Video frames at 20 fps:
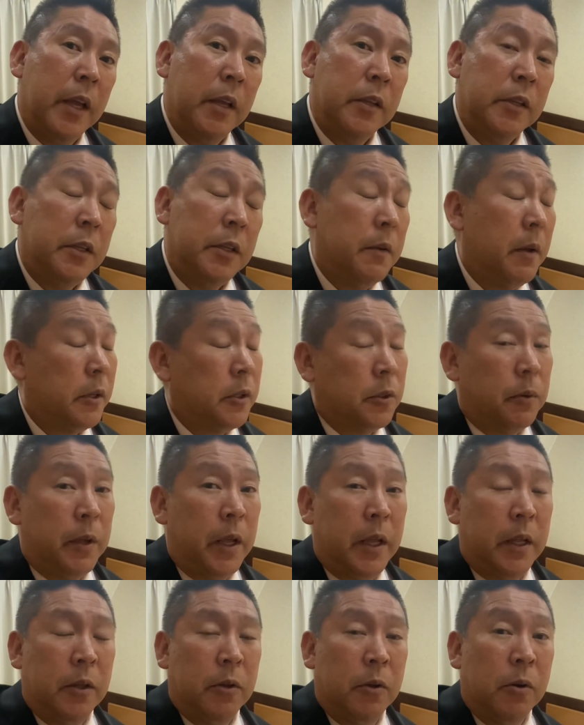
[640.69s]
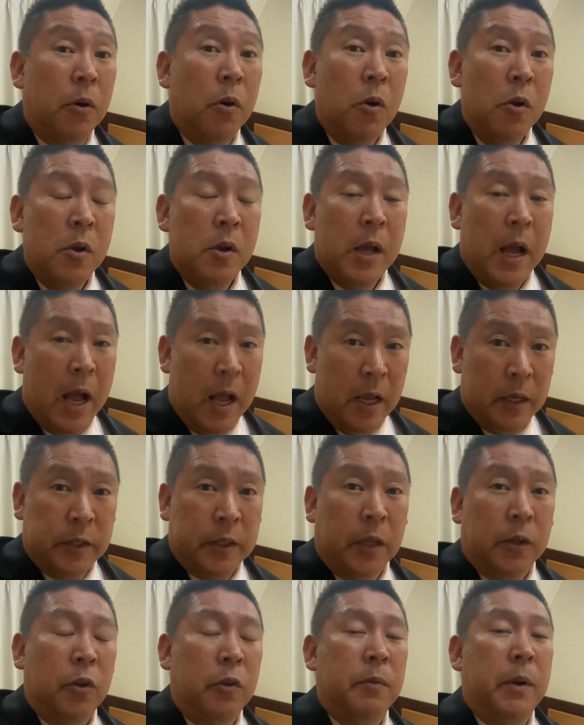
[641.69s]
いわゆるその辺の反
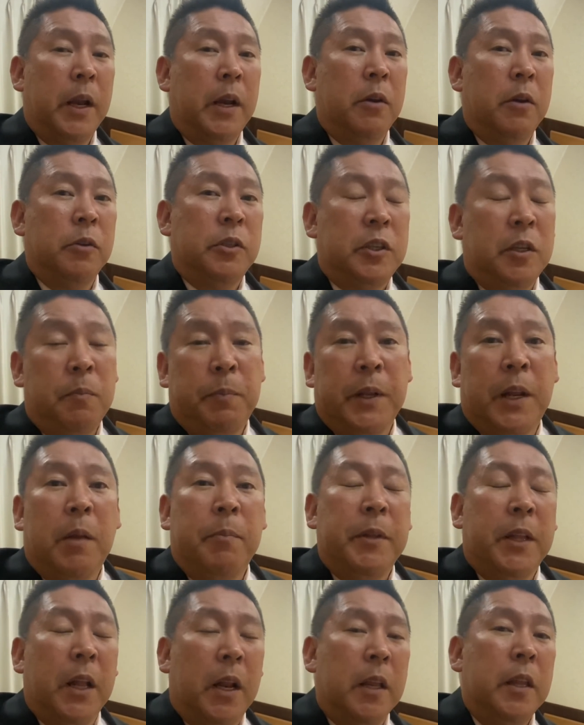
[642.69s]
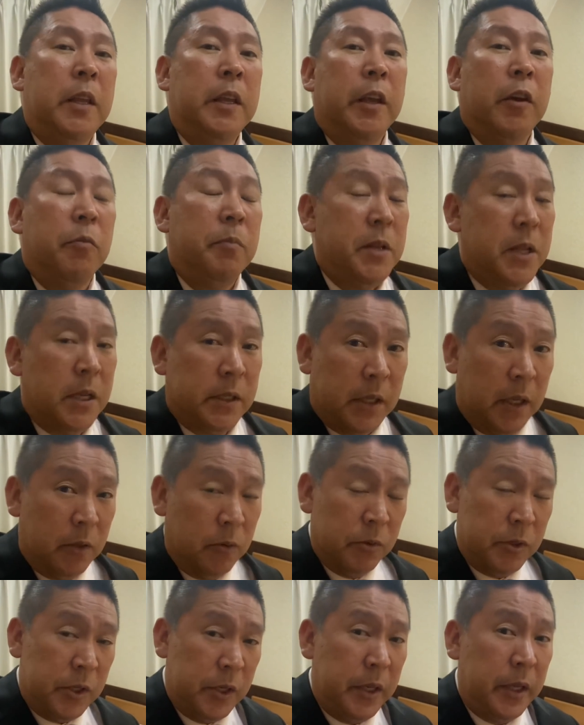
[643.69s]
社と言われるチンピラみたいな人間を皆さん
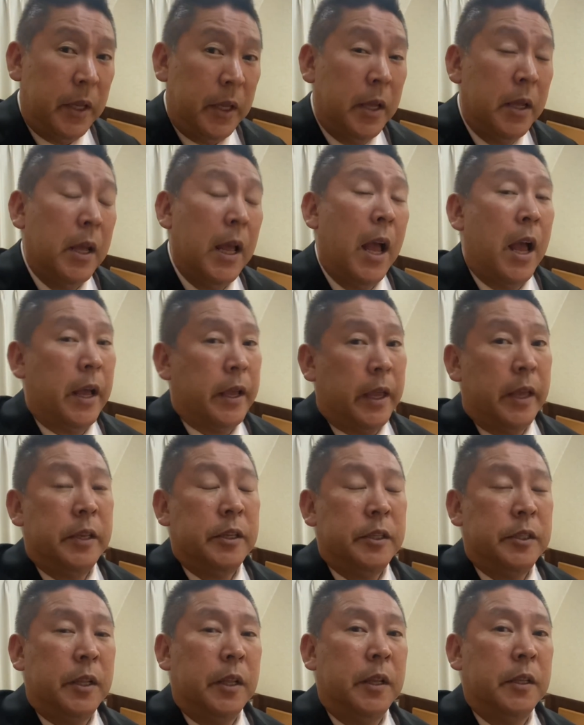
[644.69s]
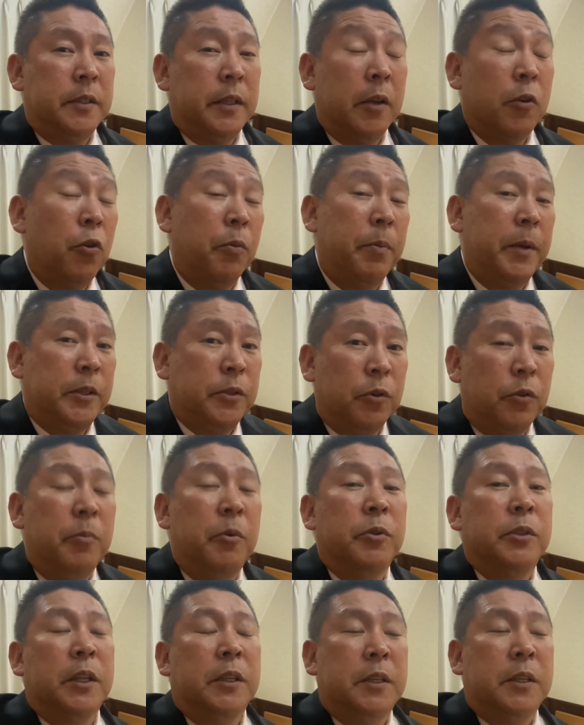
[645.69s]
のうちに派遣してですね、個別訪
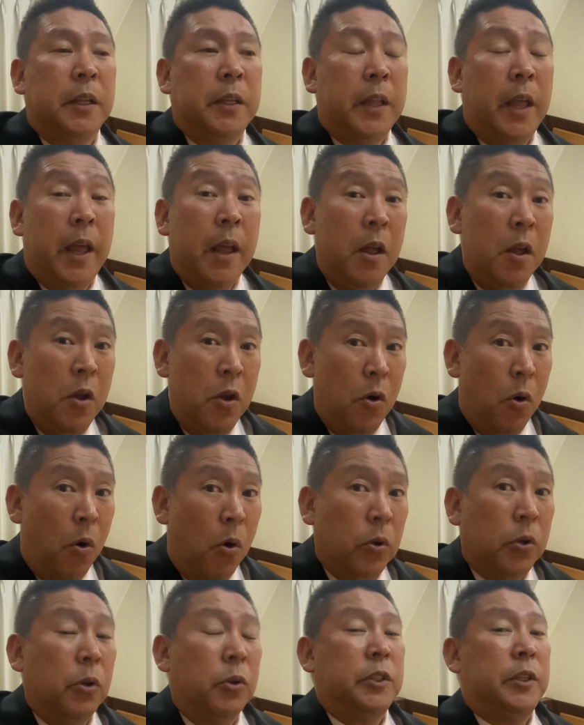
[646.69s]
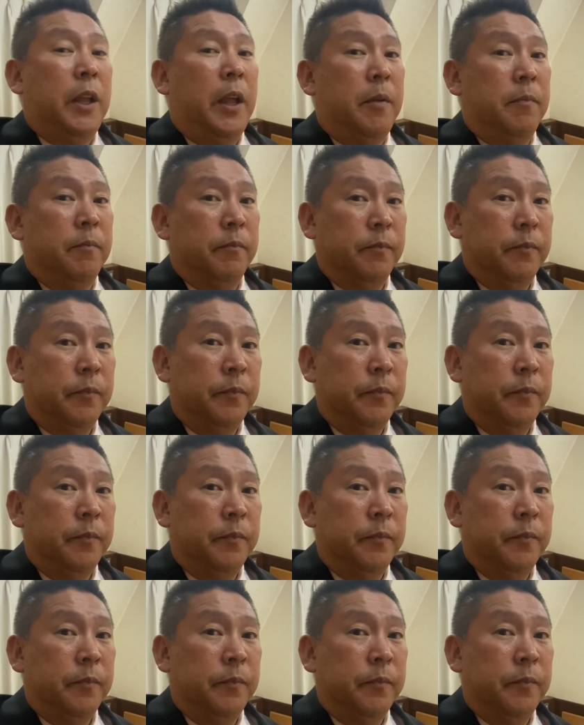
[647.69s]
問させて、脅して、